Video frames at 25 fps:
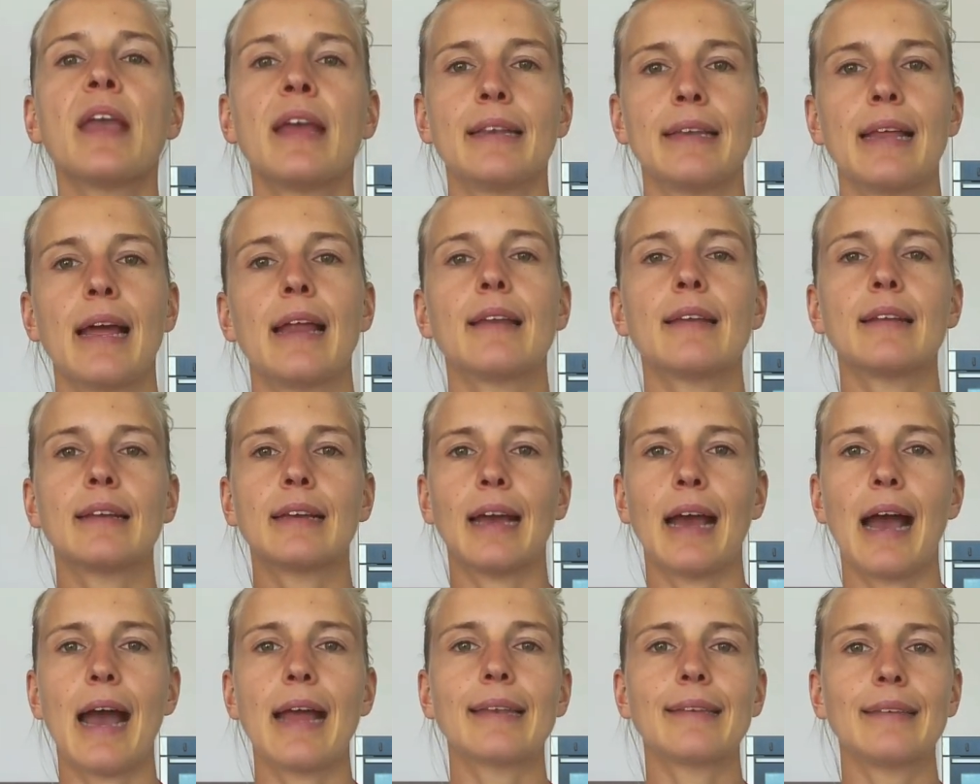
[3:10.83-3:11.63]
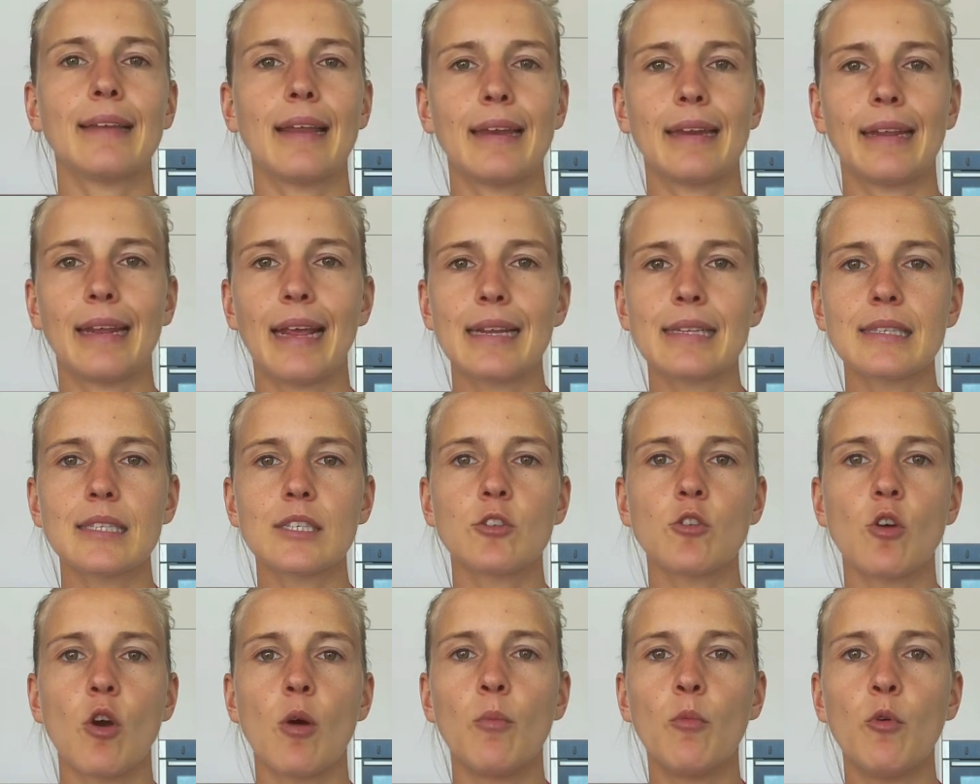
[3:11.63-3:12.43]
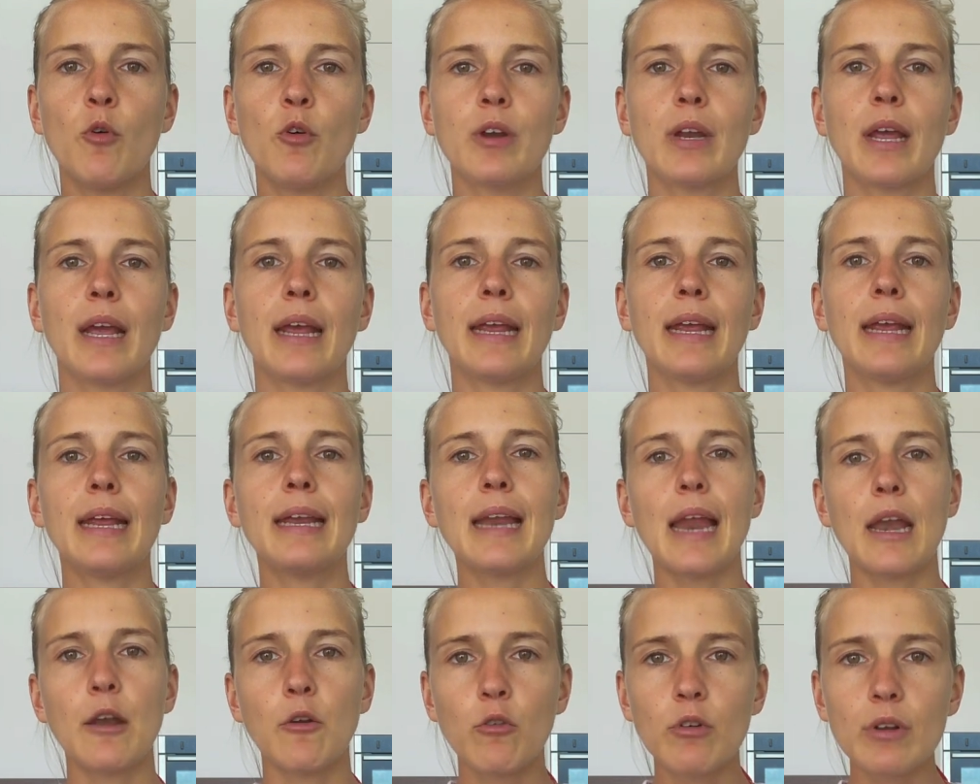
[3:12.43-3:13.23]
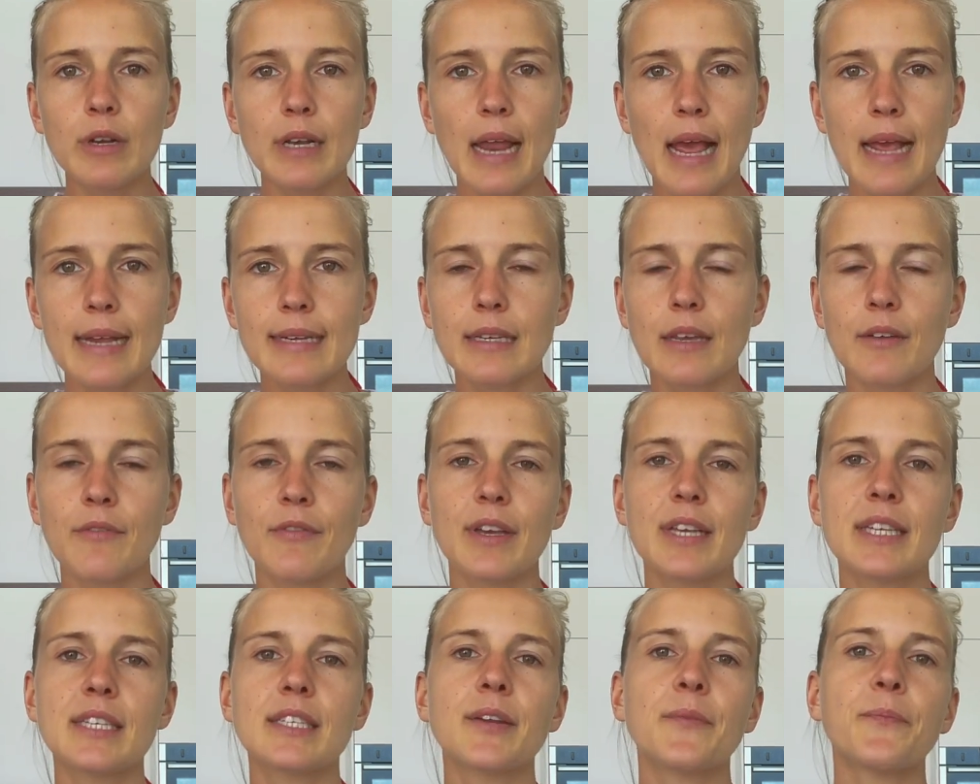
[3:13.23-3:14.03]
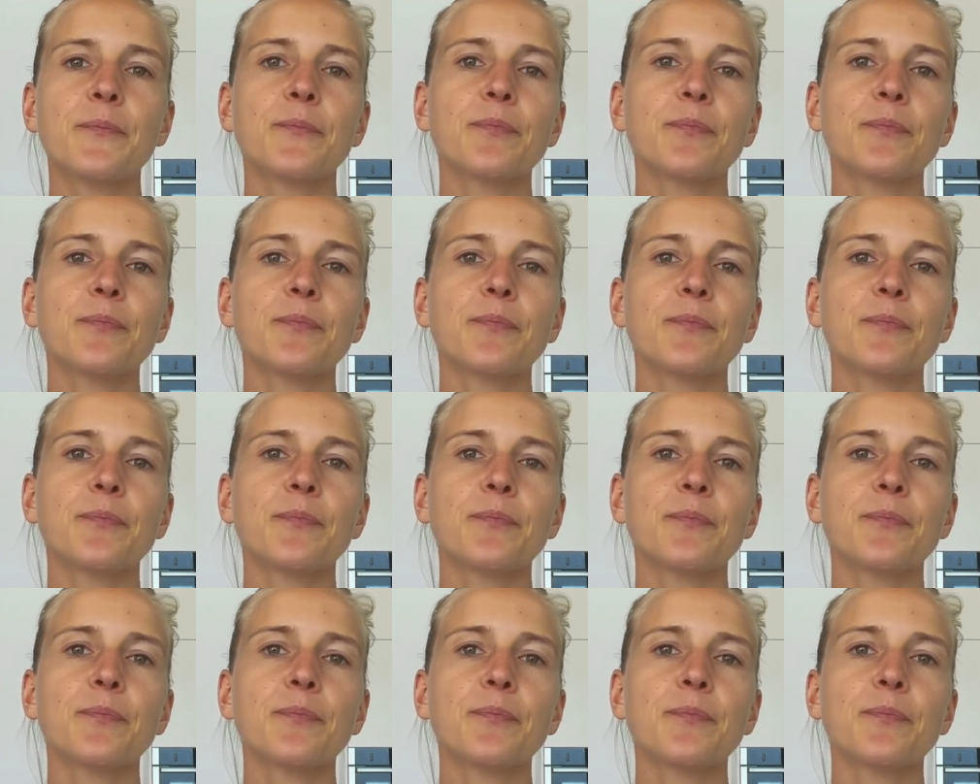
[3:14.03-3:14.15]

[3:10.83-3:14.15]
dann geraten deine ganzen Hormone in ein Ungleichgewicht.